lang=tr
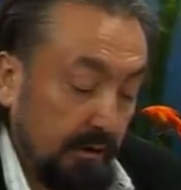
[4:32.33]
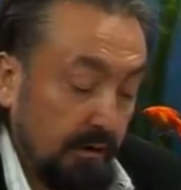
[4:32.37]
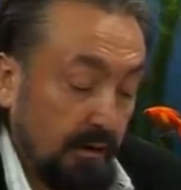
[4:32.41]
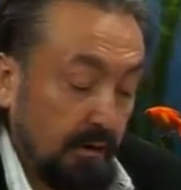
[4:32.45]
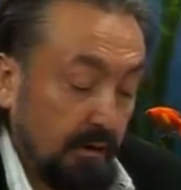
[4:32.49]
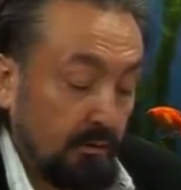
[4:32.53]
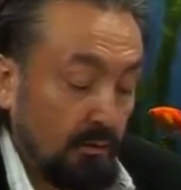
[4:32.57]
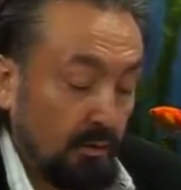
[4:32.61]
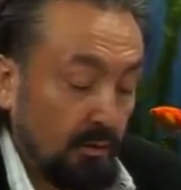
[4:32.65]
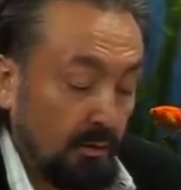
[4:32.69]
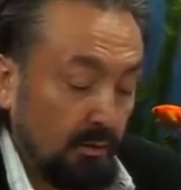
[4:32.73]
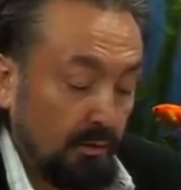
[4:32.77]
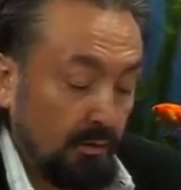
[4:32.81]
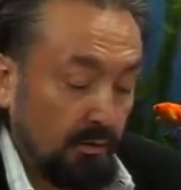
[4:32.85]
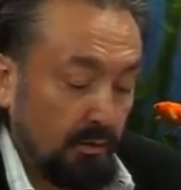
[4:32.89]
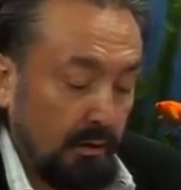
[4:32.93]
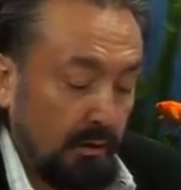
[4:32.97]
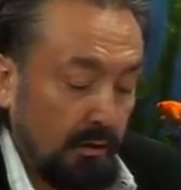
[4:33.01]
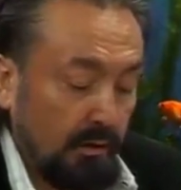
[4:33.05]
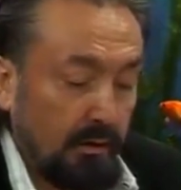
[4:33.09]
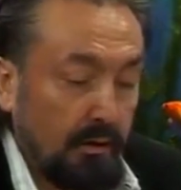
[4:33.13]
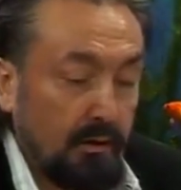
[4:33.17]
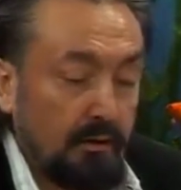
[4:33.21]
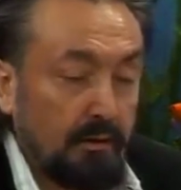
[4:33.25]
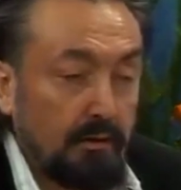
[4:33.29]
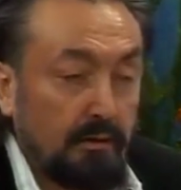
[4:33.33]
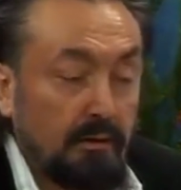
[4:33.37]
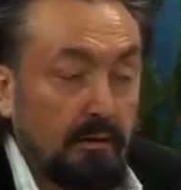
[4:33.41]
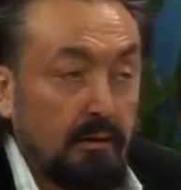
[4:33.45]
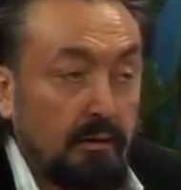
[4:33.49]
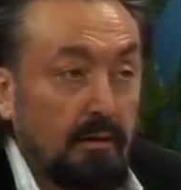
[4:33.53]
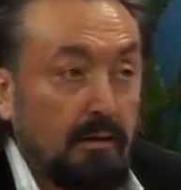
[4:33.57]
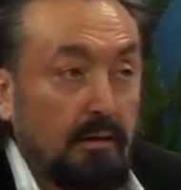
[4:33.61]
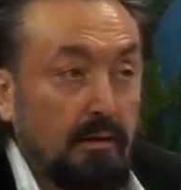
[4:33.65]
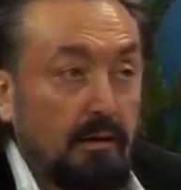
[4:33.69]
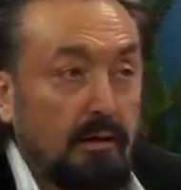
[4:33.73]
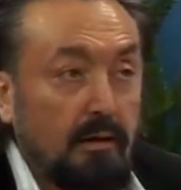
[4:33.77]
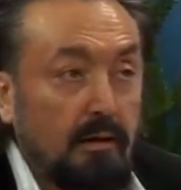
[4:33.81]
Dikkatli olun diyor Allah.
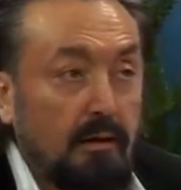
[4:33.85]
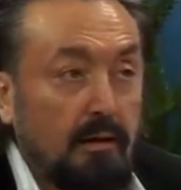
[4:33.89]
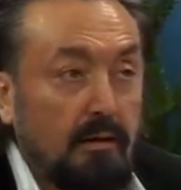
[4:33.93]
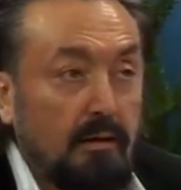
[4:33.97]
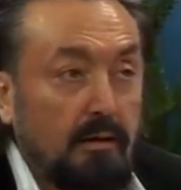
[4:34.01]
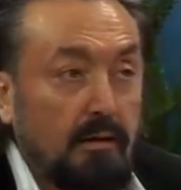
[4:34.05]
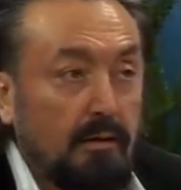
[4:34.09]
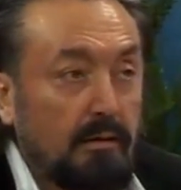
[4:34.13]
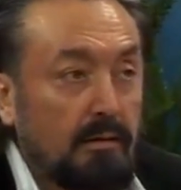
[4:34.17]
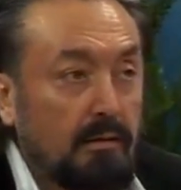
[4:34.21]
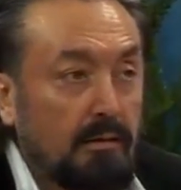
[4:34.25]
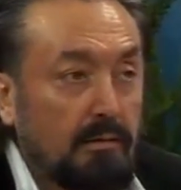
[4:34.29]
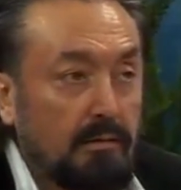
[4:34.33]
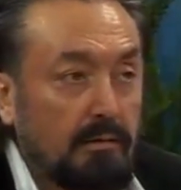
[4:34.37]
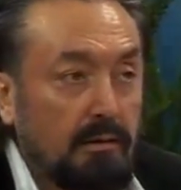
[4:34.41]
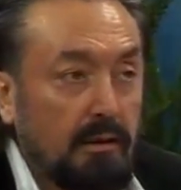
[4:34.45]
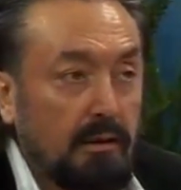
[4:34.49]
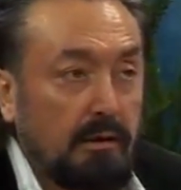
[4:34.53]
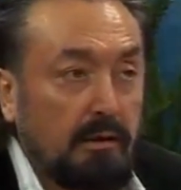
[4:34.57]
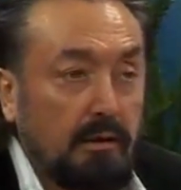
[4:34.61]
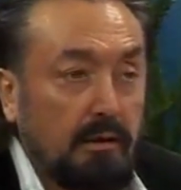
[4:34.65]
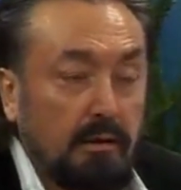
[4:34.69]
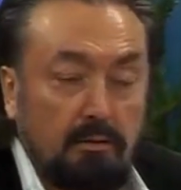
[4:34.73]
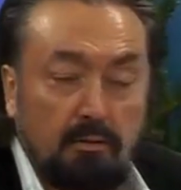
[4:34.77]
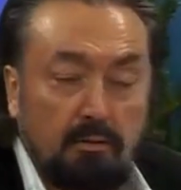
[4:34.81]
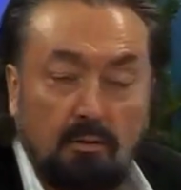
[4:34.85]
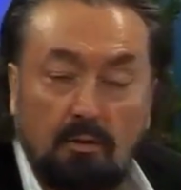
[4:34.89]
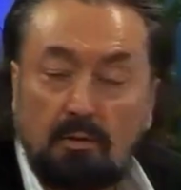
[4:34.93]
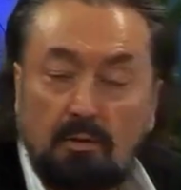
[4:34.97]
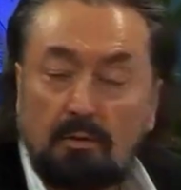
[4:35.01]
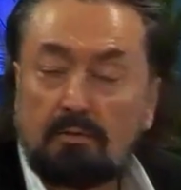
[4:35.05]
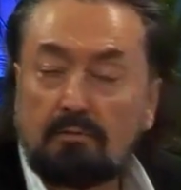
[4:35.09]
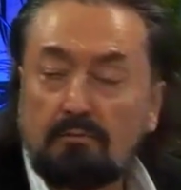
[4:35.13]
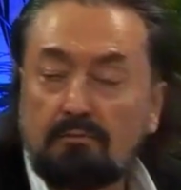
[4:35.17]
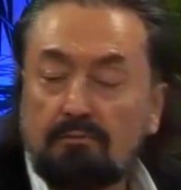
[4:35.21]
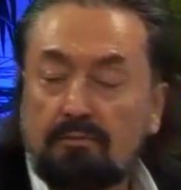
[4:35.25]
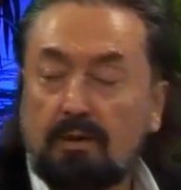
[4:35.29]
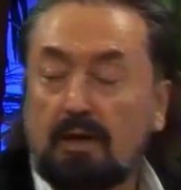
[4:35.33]
Dikkatli
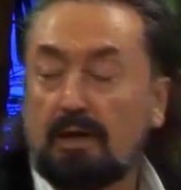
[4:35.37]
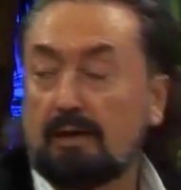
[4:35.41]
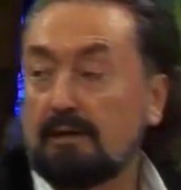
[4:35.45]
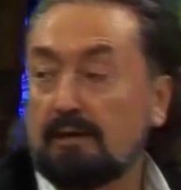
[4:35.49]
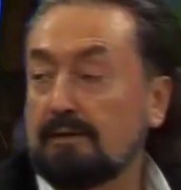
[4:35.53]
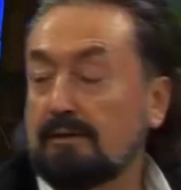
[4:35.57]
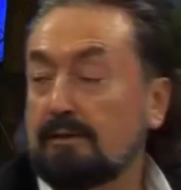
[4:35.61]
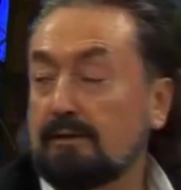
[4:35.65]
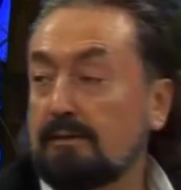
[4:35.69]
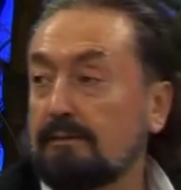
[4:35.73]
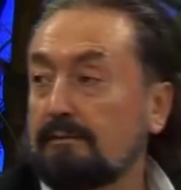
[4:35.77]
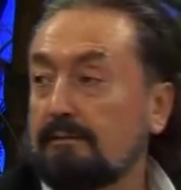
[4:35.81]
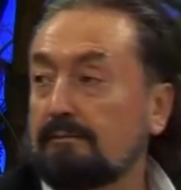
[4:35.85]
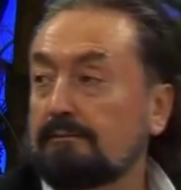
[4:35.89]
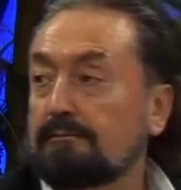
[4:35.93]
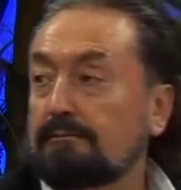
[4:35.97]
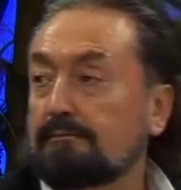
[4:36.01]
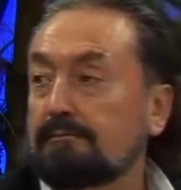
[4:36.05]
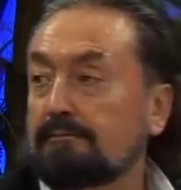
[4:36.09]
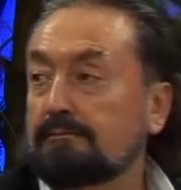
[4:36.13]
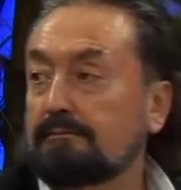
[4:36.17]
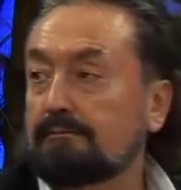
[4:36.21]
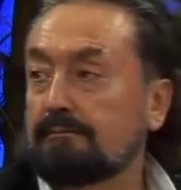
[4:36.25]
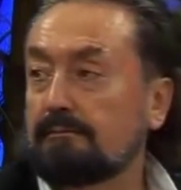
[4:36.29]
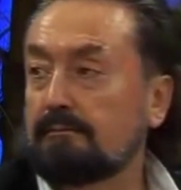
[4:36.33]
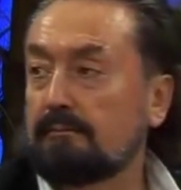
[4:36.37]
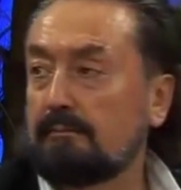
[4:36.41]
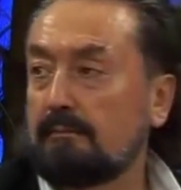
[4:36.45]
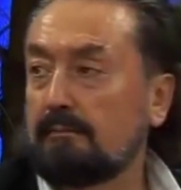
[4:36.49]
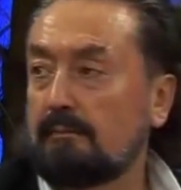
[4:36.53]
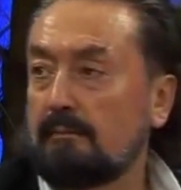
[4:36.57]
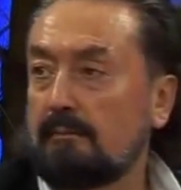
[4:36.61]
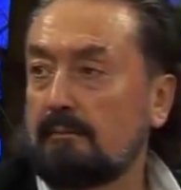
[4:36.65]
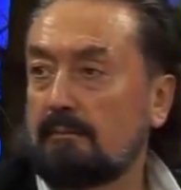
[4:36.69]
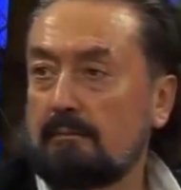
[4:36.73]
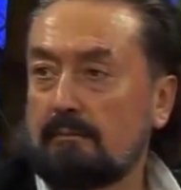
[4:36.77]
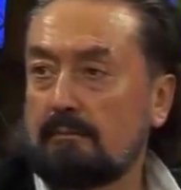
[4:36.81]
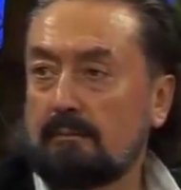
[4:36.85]
olun. Pars.
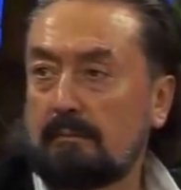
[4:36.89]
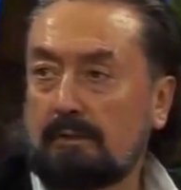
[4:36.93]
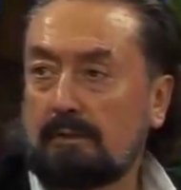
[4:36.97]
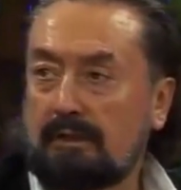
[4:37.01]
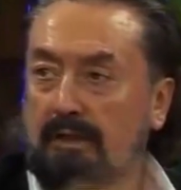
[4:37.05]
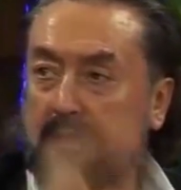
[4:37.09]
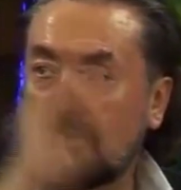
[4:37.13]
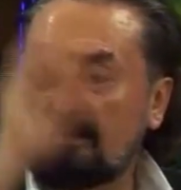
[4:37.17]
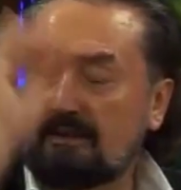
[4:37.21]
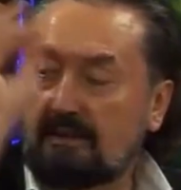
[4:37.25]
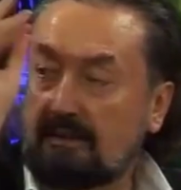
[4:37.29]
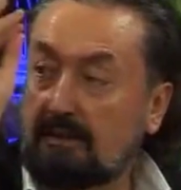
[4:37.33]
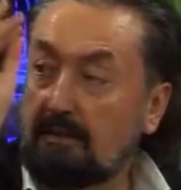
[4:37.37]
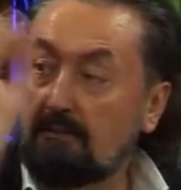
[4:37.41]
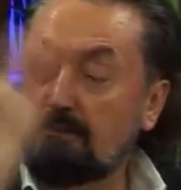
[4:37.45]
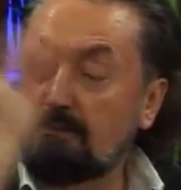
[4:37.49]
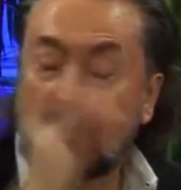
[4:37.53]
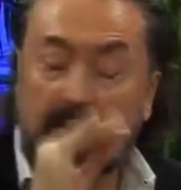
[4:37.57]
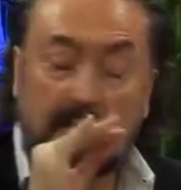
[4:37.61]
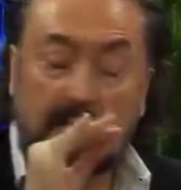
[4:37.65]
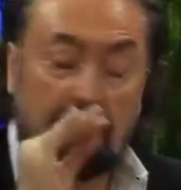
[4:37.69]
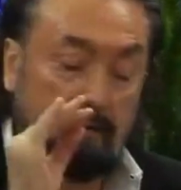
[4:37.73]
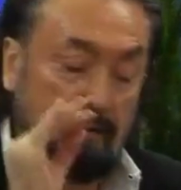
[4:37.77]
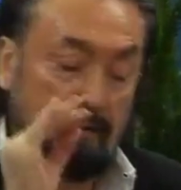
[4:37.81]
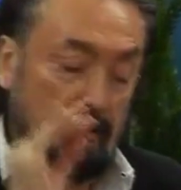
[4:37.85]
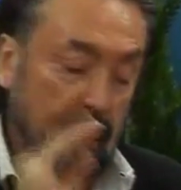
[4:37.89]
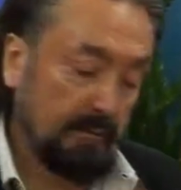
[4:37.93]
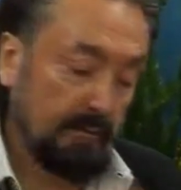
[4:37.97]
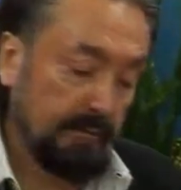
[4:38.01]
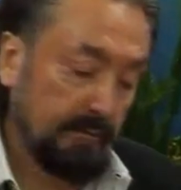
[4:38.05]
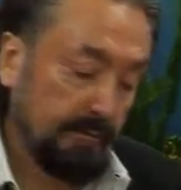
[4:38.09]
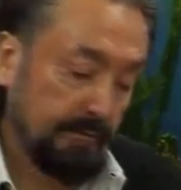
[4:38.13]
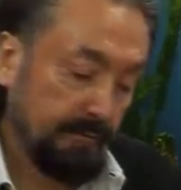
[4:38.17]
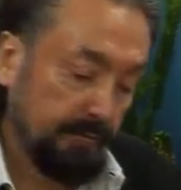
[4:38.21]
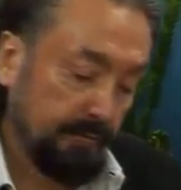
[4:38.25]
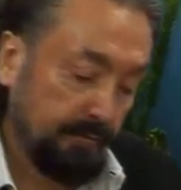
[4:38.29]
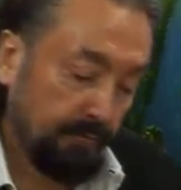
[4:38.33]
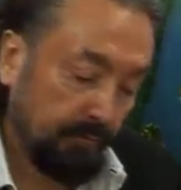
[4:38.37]
Keskin bir
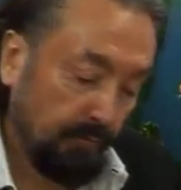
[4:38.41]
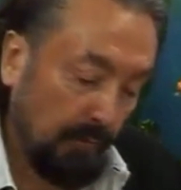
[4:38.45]
dikkat.